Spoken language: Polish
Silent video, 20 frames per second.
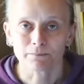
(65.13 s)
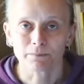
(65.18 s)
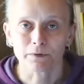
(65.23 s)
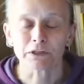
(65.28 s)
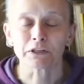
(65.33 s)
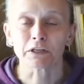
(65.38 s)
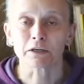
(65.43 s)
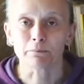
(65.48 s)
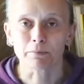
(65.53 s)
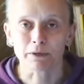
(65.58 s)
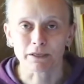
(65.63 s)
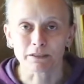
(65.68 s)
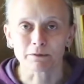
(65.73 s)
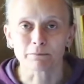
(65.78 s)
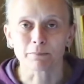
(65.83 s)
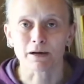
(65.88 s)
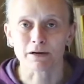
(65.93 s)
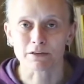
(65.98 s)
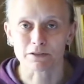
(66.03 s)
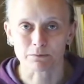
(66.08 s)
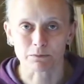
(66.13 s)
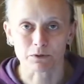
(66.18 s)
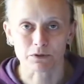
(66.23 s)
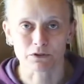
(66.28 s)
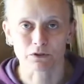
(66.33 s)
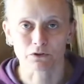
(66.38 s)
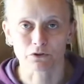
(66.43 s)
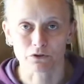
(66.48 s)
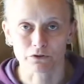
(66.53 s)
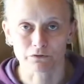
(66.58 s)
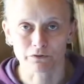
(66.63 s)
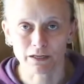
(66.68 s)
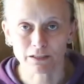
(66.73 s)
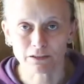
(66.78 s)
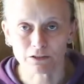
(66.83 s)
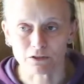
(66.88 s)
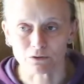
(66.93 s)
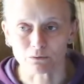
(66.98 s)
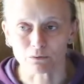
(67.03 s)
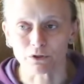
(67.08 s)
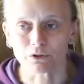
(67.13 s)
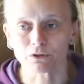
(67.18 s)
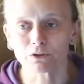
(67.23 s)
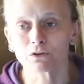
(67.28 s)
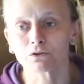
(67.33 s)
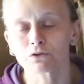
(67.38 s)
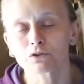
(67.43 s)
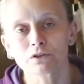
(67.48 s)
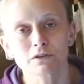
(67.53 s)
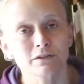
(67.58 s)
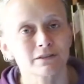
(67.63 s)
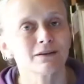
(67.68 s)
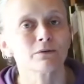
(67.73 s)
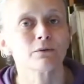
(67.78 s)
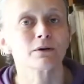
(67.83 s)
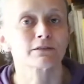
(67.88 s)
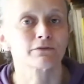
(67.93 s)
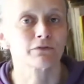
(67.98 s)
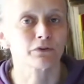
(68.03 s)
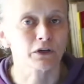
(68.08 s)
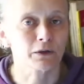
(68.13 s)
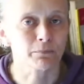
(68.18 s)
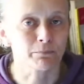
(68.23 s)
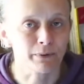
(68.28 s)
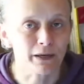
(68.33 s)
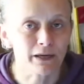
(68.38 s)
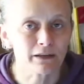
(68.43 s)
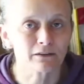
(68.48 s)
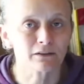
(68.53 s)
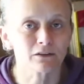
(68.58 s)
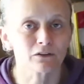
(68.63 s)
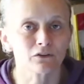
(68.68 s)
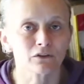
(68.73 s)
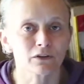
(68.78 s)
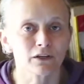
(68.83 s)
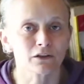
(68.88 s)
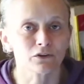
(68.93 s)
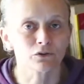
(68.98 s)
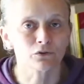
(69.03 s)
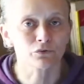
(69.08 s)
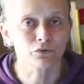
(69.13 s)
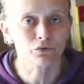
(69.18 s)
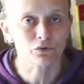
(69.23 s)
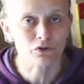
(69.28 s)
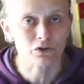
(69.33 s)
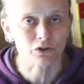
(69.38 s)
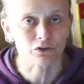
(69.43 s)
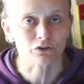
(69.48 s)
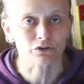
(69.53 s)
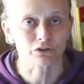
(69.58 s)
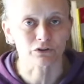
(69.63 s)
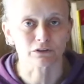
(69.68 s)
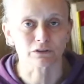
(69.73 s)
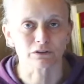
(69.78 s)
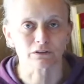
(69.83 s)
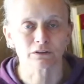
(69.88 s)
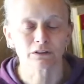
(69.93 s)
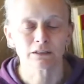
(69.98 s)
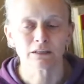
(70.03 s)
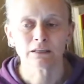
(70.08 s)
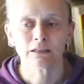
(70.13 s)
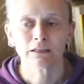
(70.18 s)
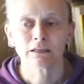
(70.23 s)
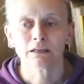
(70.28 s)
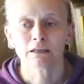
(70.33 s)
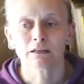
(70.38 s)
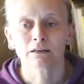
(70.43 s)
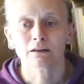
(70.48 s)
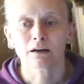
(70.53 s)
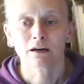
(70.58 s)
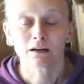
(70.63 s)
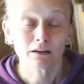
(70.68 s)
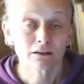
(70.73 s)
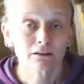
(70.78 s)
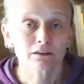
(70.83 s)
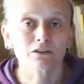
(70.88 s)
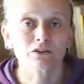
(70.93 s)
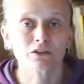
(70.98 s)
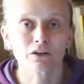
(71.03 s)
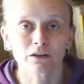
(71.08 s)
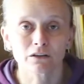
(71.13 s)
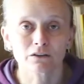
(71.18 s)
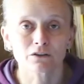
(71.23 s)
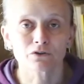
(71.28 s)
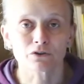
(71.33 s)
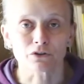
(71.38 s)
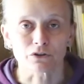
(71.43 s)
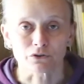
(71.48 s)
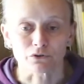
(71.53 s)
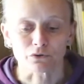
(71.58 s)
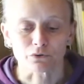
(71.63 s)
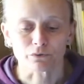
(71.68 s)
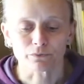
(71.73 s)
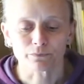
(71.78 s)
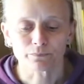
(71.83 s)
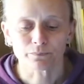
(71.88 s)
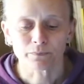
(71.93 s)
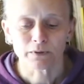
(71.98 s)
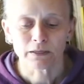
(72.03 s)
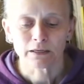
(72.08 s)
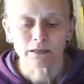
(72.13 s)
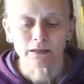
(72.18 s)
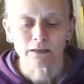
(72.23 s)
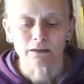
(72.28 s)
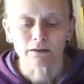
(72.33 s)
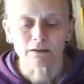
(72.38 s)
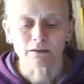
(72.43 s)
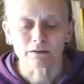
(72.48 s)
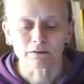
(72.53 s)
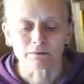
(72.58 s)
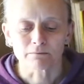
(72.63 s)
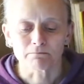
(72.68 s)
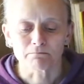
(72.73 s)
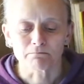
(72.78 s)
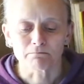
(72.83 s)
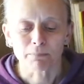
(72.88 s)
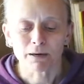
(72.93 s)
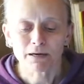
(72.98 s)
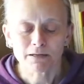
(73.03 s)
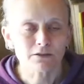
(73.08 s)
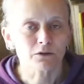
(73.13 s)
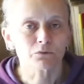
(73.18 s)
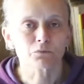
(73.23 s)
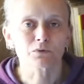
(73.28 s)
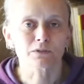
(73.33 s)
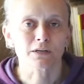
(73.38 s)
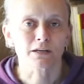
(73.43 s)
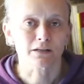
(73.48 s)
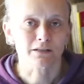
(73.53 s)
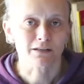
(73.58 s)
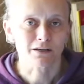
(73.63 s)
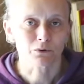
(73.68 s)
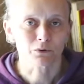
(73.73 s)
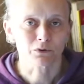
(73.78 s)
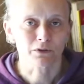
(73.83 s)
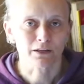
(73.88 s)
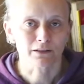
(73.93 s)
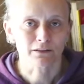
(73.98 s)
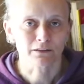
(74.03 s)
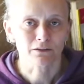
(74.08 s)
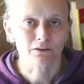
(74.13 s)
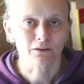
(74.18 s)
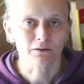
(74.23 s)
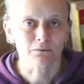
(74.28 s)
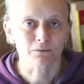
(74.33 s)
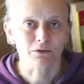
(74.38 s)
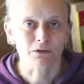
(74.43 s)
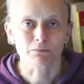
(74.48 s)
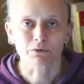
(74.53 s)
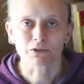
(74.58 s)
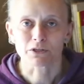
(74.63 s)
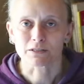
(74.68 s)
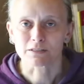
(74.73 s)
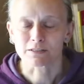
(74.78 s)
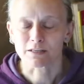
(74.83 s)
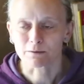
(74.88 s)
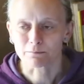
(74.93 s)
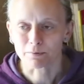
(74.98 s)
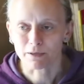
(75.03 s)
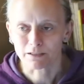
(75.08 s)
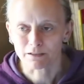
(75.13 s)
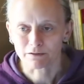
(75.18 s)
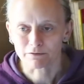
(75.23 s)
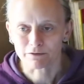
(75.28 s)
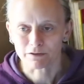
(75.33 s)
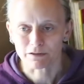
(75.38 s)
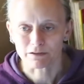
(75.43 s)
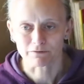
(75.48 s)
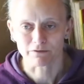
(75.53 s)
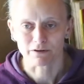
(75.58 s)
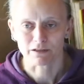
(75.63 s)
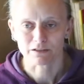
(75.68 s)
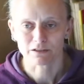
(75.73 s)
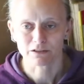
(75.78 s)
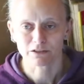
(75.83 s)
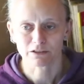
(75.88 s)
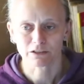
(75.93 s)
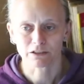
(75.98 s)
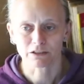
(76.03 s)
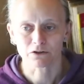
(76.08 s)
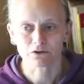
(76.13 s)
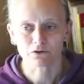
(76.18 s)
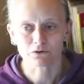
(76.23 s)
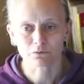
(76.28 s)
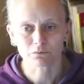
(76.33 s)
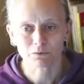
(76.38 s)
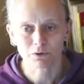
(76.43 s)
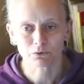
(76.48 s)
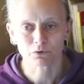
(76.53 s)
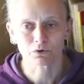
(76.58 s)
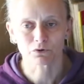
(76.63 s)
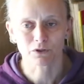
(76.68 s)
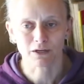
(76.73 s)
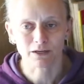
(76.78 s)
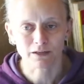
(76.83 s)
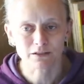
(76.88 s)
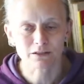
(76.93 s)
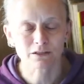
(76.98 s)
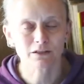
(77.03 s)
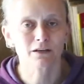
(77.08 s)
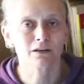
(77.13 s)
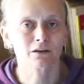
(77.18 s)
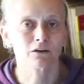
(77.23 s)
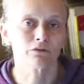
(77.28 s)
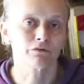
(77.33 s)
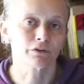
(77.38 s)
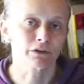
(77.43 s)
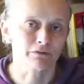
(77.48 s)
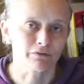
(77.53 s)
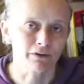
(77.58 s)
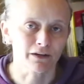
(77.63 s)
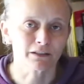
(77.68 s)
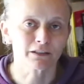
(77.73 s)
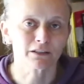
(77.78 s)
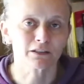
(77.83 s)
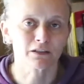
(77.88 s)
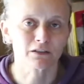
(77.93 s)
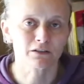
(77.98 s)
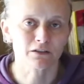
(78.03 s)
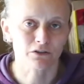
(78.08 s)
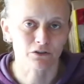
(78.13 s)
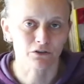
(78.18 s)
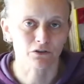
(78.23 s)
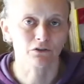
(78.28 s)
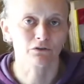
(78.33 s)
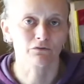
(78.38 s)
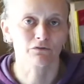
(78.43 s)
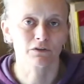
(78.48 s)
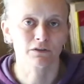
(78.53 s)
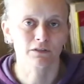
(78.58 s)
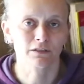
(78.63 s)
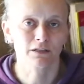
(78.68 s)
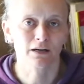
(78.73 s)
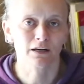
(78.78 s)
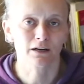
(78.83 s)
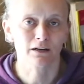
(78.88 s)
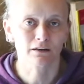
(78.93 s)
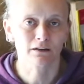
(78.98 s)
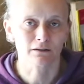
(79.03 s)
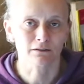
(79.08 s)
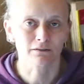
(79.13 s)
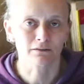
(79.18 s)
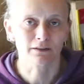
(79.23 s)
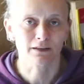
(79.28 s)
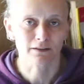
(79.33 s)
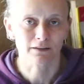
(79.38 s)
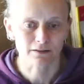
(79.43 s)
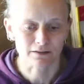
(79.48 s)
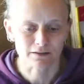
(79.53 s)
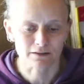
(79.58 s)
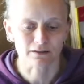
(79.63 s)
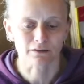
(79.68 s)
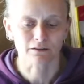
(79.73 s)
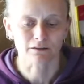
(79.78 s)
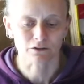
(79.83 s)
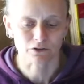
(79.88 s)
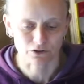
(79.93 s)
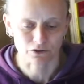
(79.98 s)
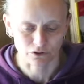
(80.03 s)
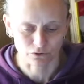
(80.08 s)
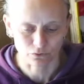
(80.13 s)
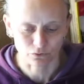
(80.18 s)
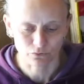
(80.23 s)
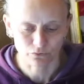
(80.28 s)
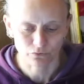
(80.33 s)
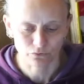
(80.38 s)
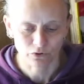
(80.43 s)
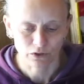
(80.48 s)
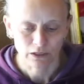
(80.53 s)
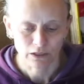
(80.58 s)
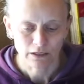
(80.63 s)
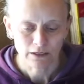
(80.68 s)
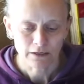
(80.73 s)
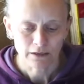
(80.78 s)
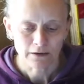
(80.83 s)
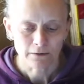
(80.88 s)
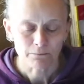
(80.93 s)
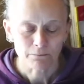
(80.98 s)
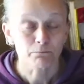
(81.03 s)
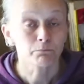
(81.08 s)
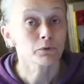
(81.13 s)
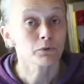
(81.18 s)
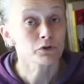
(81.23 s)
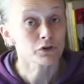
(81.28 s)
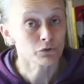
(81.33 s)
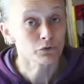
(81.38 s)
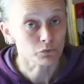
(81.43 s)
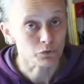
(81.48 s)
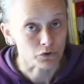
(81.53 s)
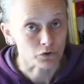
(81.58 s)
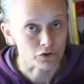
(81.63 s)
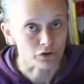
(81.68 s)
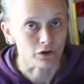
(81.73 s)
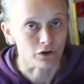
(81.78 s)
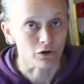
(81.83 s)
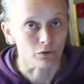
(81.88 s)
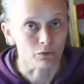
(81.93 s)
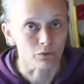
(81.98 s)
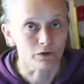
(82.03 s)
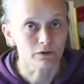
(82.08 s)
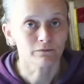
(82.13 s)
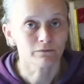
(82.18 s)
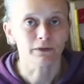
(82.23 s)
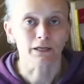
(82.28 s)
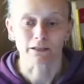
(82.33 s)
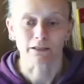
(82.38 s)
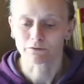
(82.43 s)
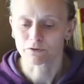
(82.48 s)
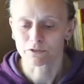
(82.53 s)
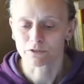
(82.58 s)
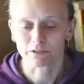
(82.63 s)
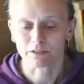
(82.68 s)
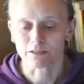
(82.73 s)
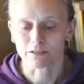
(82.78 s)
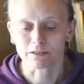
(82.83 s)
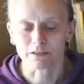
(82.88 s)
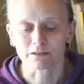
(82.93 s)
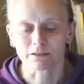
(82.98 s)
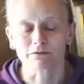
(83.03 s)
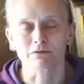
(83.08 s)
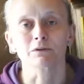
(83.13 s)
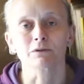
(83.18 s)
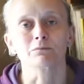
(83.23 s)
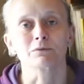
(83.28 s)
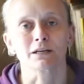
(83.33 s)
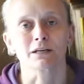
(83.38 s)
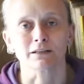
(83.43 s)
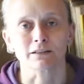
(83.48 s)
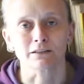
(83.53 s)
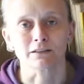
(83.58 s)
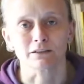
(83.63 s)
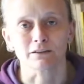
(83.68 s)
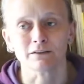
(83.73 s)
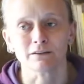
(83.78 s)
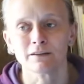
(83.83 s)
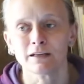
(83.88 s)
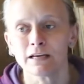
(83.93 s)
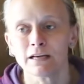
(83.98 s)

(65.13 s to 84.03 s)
I tej biedy bardzo mocno doświadczył i ona odcisnęła swoje piętno na jego twórczości, ale też na jego życiu. Bardzo mu zależało na tym, żeby się z tej biedy wyrwać i rozumiał to także jako wyrwanie się ze środowiska tradycyjnych Żydów. Poszedł do szkoły, jak wszystkie dzieci w tym czasie.